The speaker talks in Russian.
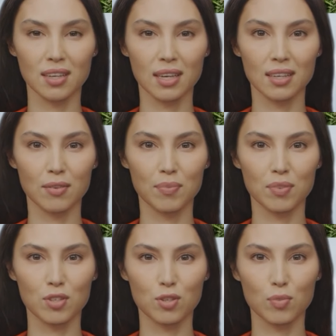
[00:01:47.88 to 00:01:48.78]

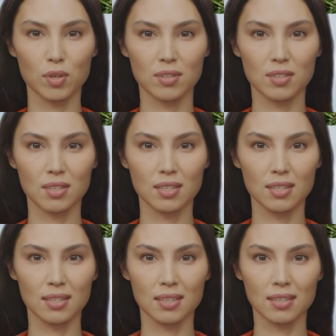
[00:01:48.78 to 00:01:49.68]
Количество нападений с
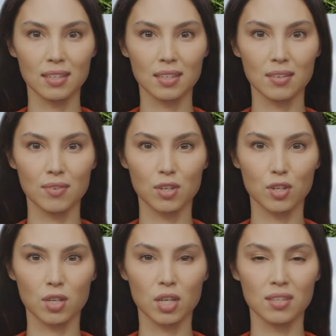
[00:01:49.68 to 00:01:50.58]
каждым годом растет.
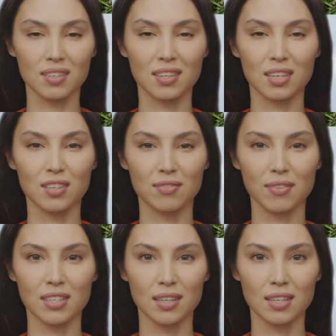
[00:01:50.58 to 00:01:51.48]
Малолетние
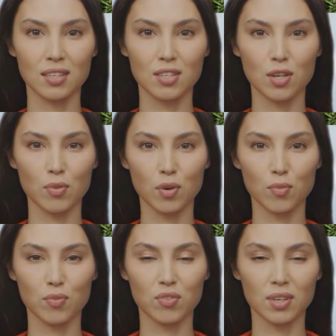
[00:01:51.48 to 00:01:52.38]
изверги покупают
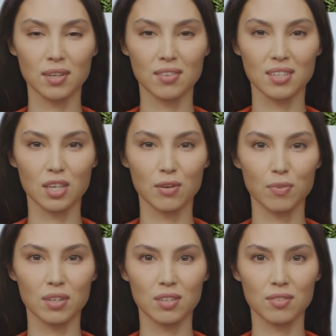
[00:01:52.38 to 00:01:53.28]
рогатки через интернет
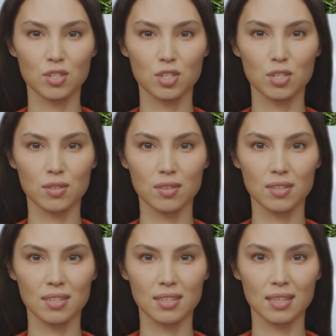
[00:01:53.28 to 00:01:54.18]
без всяких
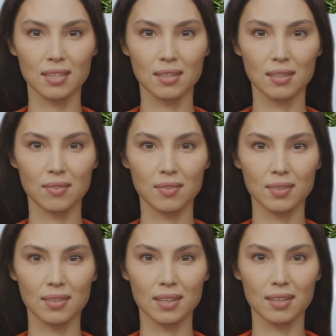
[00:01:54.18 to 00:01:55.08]
ограничений.
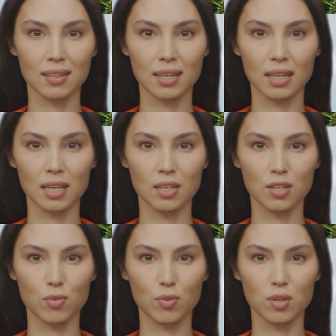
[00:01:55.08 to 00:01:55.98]
В полиции
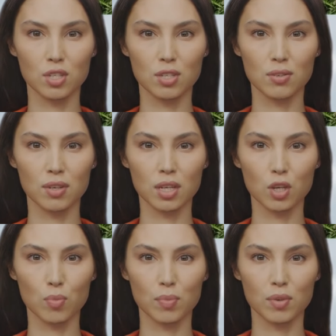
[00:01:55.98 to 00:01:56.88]
заявляют, что принимают
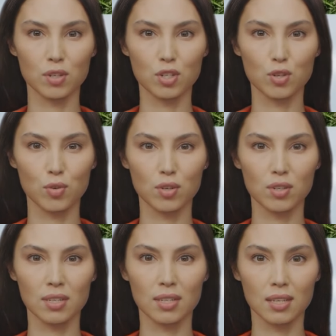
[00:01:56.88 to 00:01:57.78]
меры в отношении
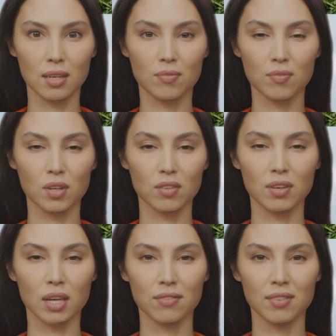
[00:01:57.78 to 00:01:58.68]
этих детей.
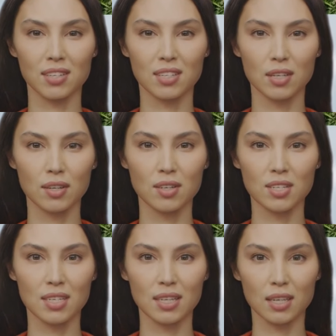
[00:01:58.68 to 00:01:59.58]
Рогатки
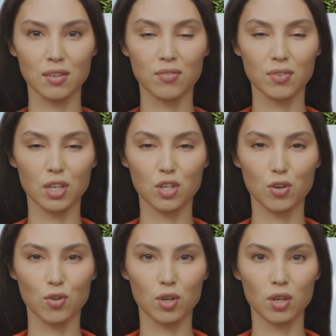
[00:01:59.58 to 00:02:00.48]
отбирают у
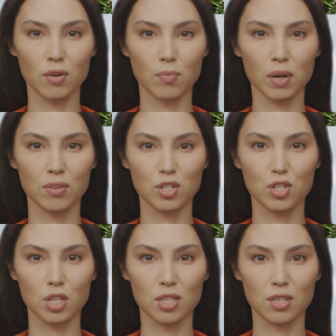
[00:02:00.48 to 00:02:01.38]
тех, кого успевают
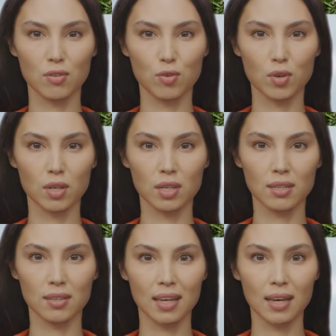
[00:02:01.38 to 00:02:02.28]
застать на месте.
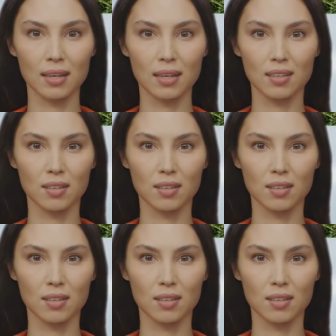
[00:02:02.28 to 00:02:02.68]
В одном